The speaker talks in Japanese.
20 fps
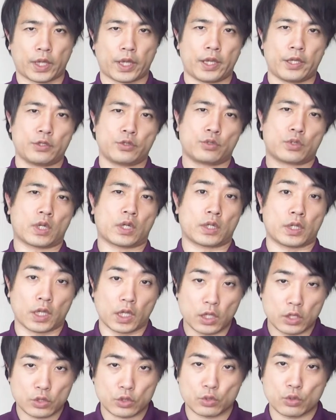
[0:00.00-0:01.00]
体重が
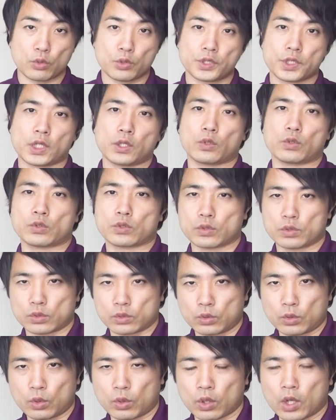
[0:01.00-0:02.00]
減少したとす
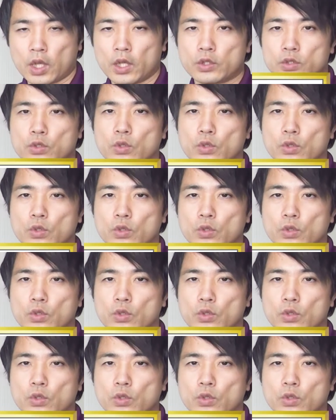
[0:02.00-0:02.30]
ると、